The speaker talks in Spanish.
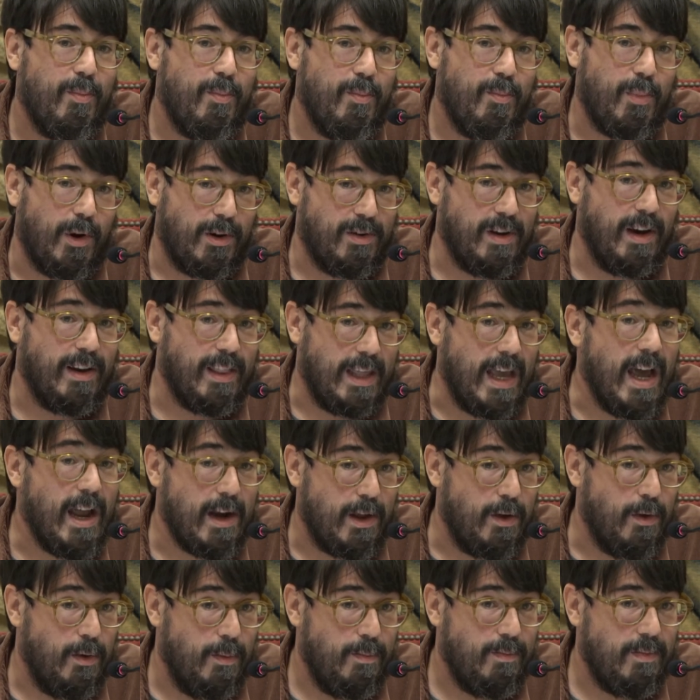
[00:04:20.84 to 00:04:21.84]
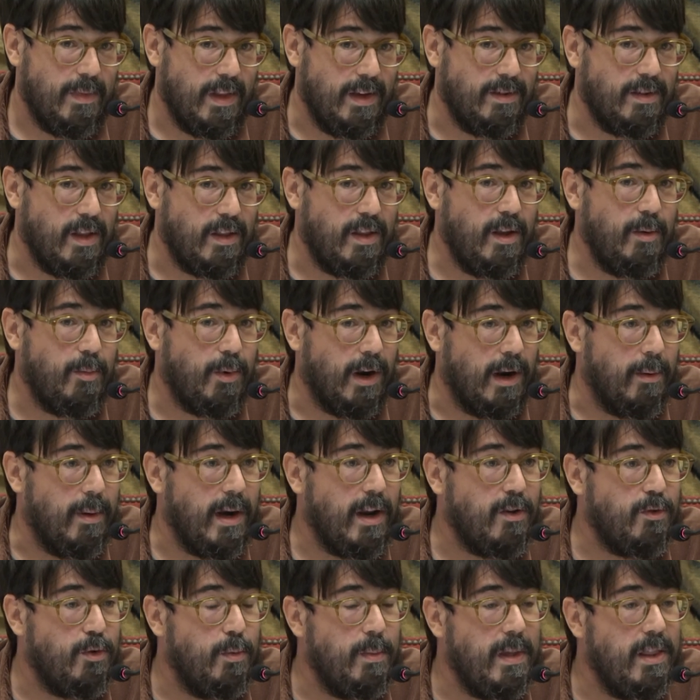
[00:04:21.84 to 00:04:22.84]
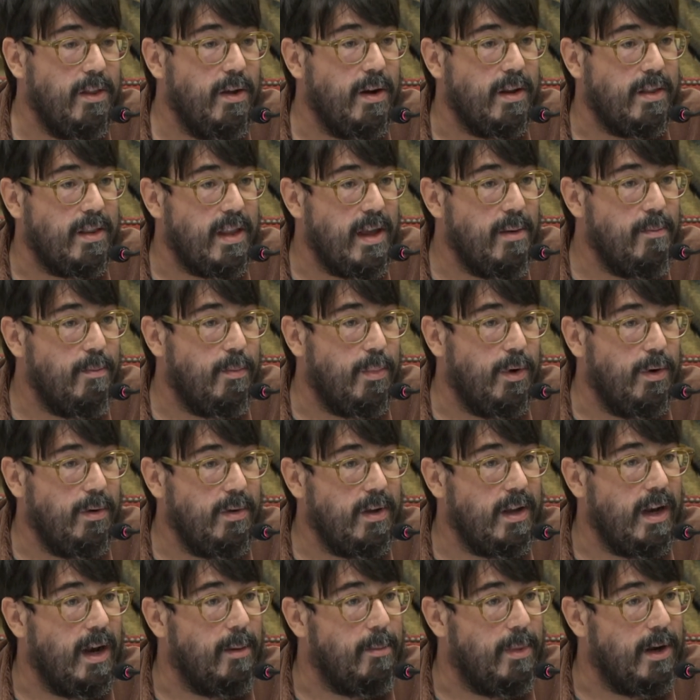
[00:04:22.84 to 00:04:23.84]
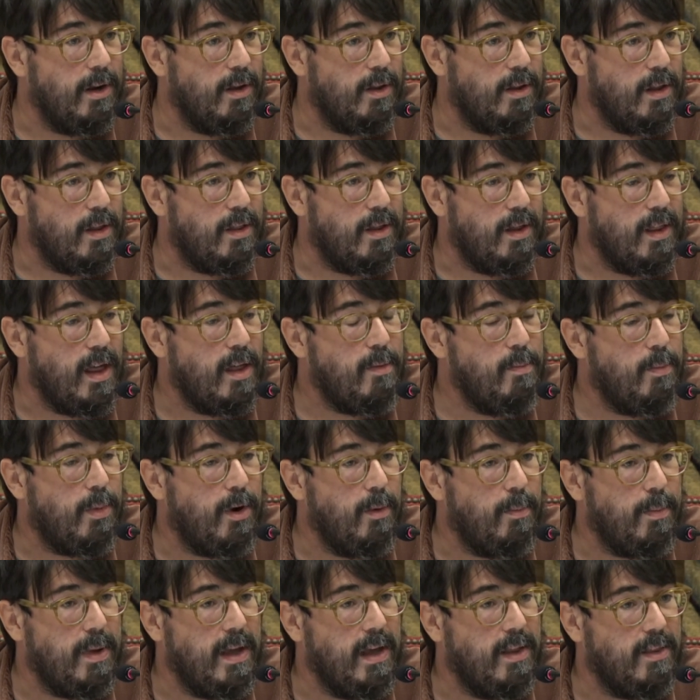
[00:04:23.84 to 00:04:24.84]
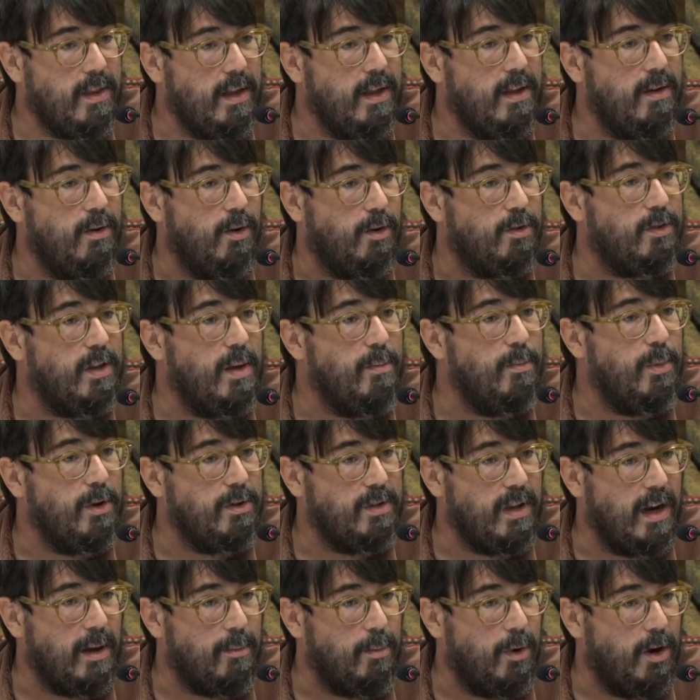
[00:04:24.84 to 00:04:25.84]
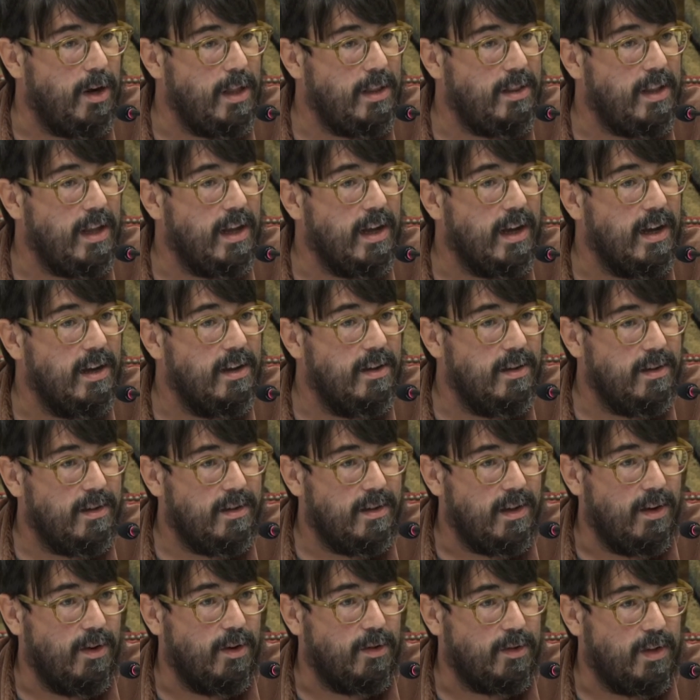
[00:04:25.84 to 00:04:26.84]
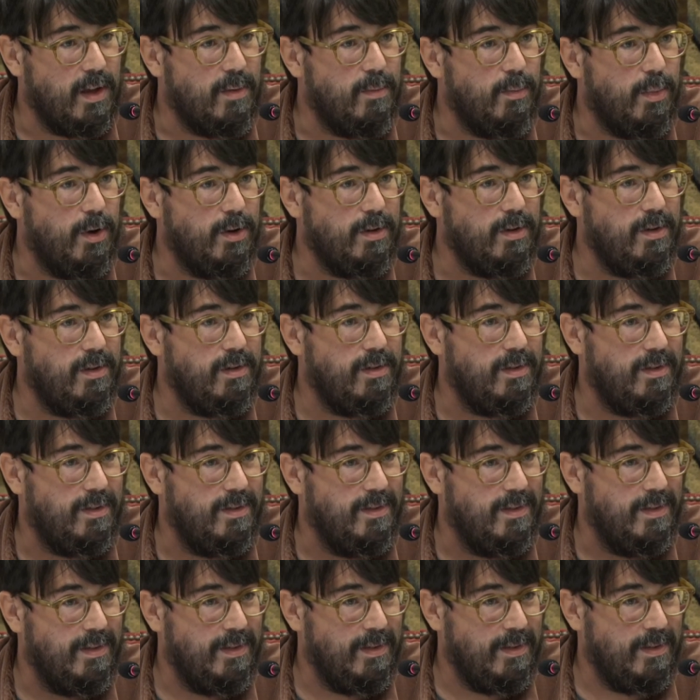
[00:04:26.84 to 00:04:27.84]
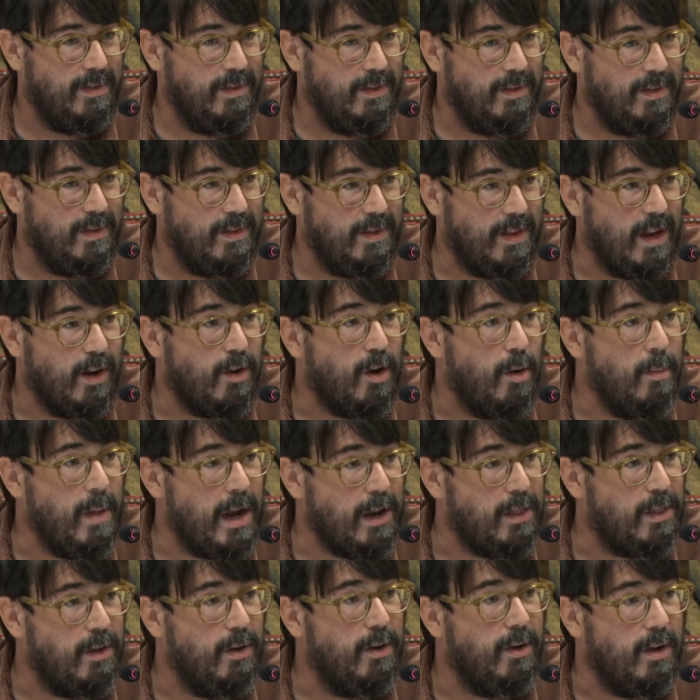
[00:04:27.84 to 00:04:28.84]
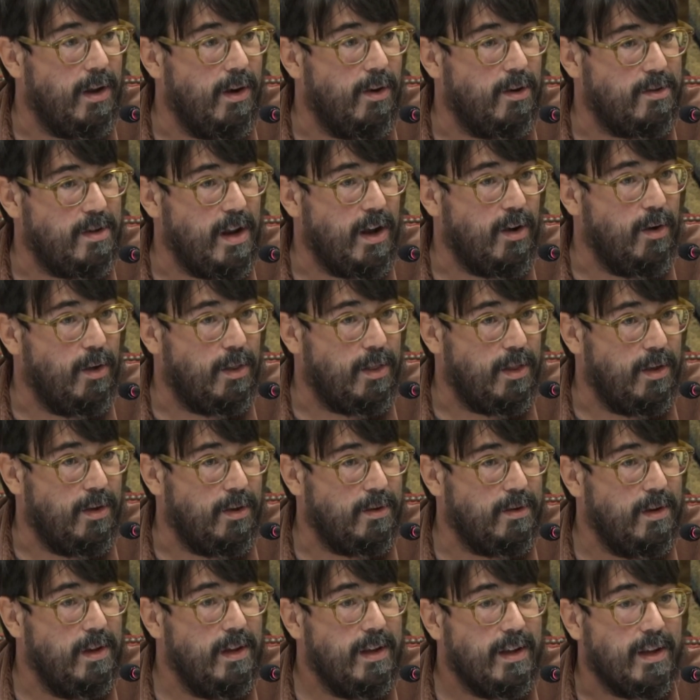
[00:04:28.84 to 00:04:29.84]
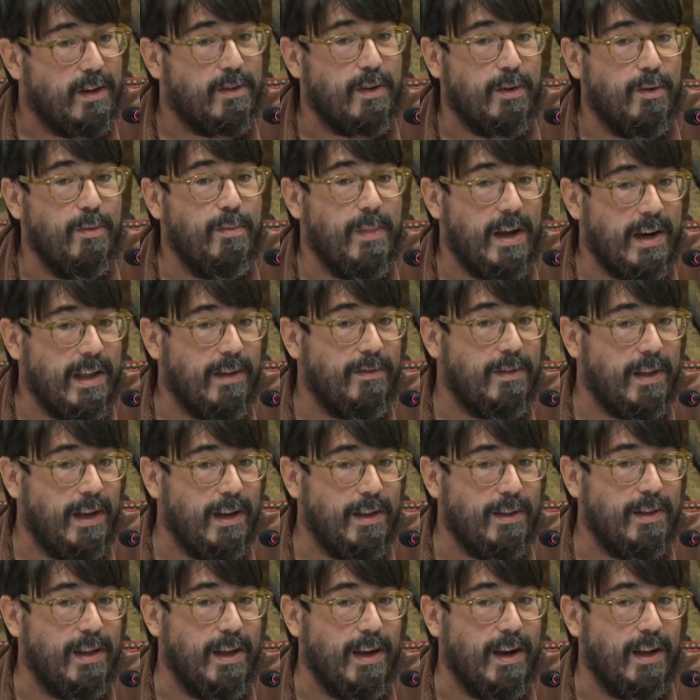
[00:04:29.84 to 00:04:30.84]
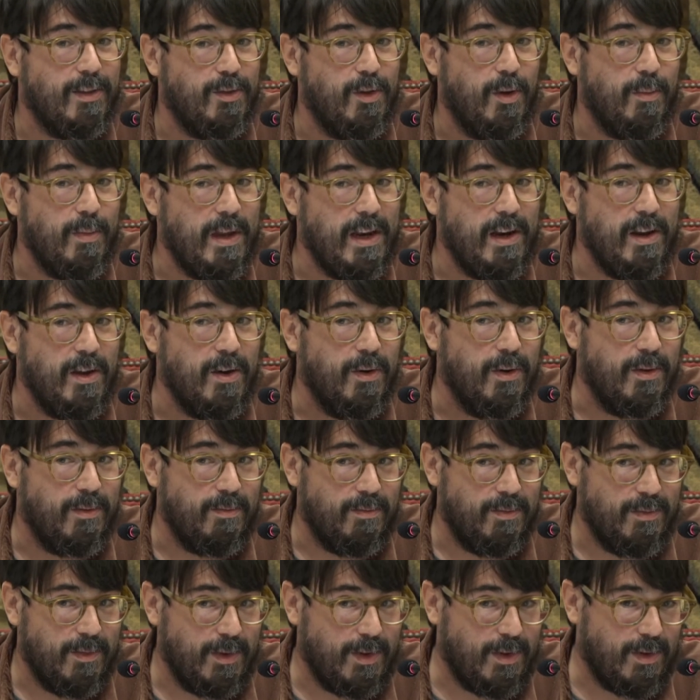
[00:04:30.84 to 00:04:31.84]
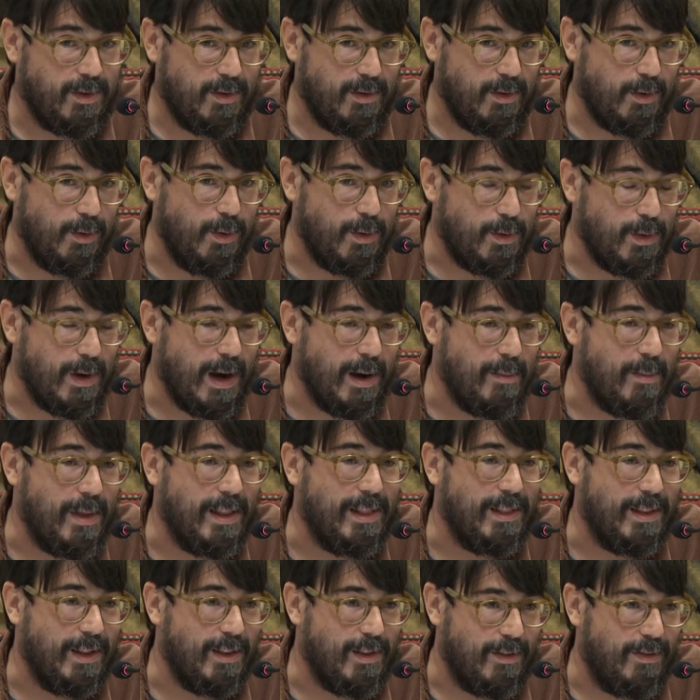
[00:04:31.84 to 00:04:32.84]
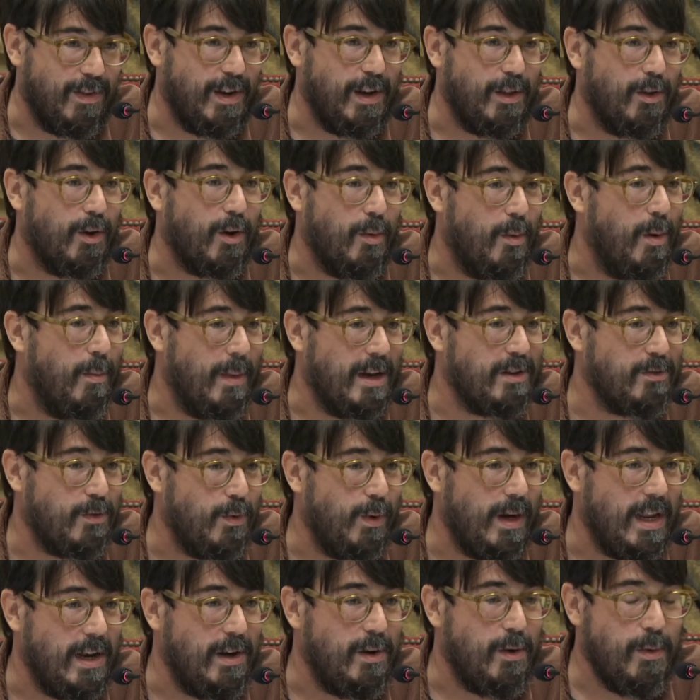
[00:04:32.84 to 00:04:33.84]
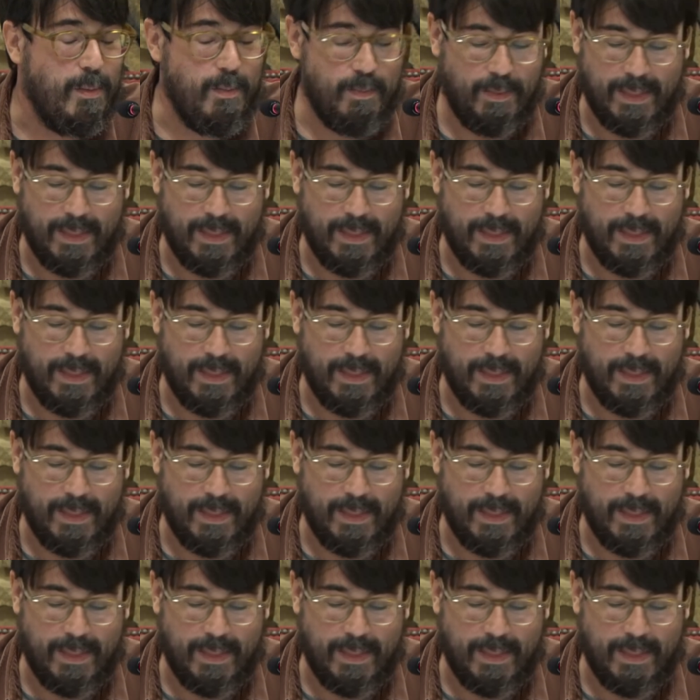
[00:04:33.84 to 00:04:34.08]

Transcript: por ser diario, es decir, por haber asumido el tiempo y la periodicidad propia de los tiempos de la política y los tiempos del comercio y los negocios, que según Marie Tenenti eran dominio culturalmente definido como masculino.